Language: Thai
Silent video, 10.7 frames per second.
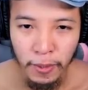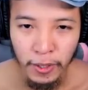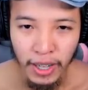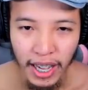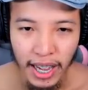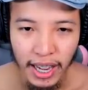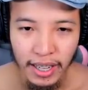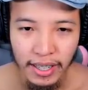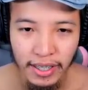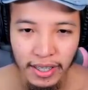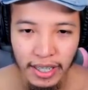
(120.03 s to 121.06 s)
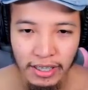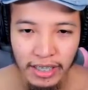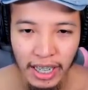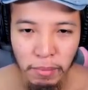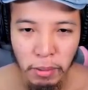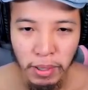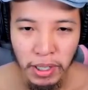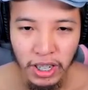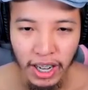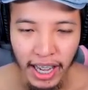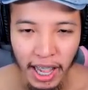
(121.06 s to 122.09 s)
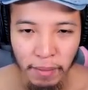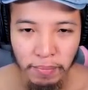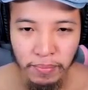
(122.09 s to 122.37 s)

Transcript: โอเคเราจะเล่นมึนๆก่อนนะครับ